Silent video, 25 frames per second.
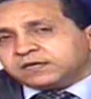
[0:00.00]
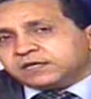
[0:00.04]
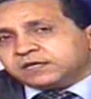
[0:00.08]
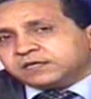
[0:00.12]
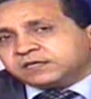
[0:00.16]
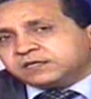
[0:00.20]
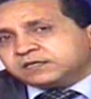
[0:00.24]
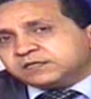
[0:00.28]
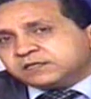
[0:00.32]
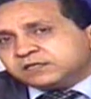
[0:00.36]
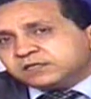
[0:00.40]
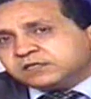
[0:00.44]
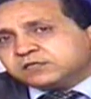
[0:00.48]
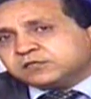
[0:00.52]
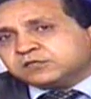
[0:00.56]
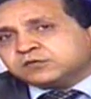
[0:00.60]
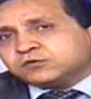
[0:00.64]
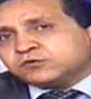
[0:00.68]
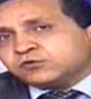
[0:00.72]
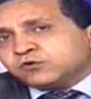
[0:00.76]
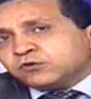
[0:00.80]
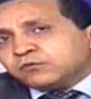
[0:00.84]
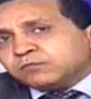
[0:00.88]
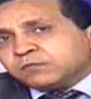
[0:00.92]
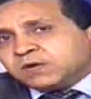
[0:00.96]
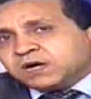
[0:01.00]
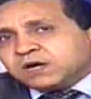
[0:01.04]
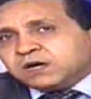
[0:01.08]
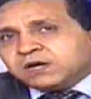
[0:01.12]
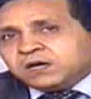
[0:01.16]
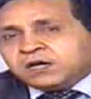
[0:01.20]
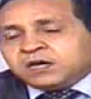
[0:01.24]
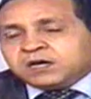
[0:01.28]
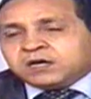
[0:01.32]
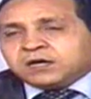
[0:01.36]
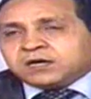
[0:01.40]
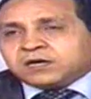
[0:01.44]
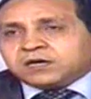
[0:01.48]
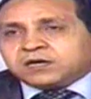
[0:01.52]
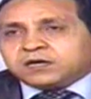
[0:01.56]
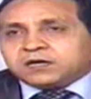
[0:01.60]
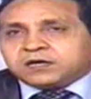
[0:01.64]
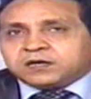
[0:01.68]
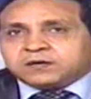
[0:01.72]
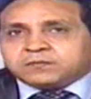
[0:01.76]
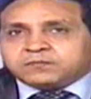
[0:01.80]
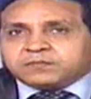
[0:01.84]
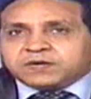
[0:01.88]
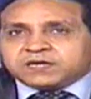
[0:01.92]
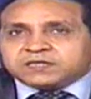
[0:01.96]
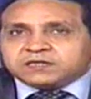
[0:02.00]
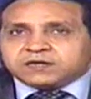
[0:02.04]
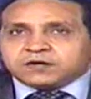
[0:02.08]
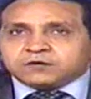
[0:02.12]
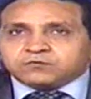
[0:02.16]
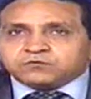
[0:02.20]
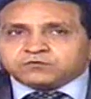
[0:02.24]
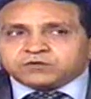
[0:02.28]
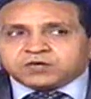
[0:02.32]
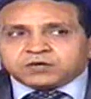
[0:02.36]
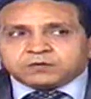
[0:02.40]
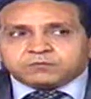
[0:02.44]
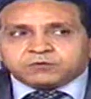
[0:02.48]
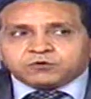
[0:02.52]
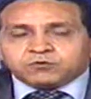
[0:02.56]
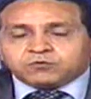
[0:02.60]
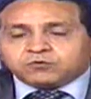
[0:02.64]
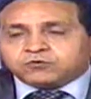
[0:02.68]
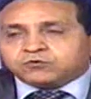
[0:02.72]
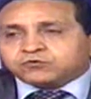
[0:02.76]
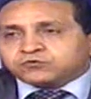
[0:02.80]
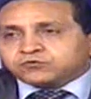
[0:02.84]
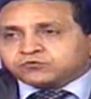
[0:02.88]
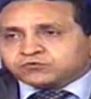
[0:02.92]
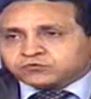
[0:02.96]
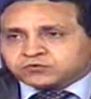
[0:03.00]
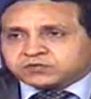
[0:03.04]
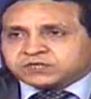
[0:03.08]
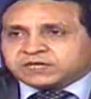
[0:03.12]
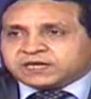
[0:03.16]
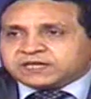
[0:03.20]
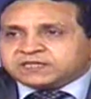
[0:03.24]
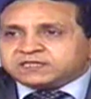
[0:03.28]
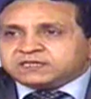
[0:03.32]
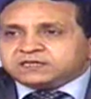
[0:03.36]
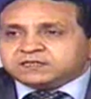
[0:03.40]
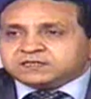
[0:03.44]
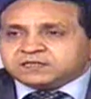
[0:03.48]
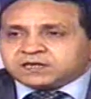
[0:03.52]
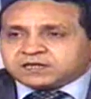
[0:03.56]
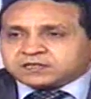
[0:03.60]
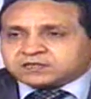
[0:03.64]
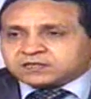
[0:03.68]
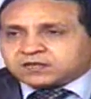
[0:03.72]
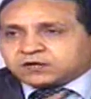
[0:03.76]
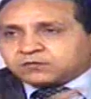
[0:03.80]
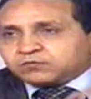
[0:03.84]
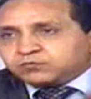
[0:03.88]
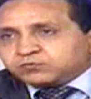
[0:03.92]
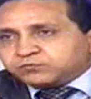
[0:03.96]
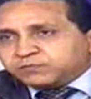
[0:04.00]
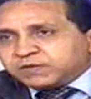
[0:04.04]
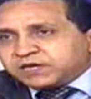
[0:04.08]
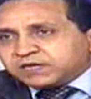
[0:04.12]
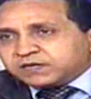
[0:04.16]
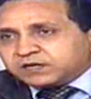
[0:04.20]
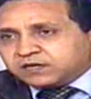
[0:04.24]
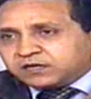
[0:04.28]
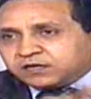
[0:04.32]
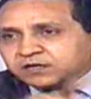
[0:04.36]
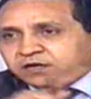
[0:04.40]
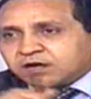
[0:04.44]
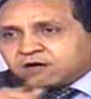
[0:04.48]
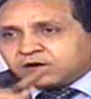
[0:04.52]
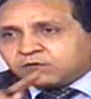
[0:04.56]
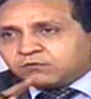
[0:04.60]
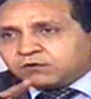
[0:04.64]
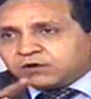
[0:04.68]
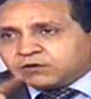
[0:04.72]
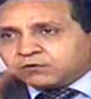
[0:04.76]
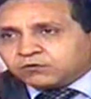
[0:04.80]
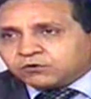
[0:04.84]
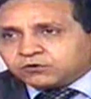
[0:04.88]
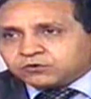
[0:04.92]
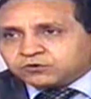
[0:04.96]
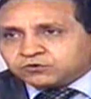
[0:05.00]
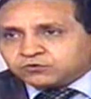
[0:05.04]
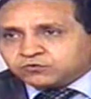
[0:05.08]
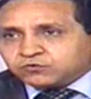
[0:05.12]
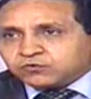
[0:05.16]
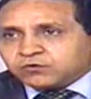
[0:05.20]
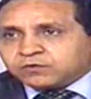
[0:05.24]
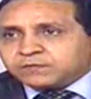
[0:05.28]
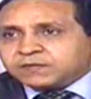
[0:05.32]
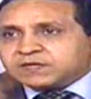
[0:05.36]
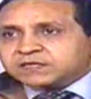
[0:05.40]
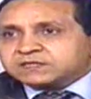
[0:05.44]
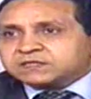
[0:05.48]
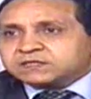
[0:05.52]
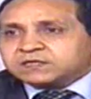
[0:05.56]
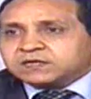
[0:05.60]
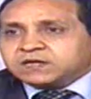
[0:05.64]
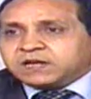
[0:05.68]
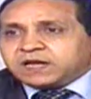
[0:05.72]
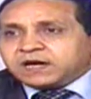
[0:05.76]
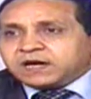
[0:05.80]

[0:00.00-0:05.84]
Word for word: الجديد ان هم آه، بداوا يعملوا خطوط جديده تربط بين العراق والاردن ومصر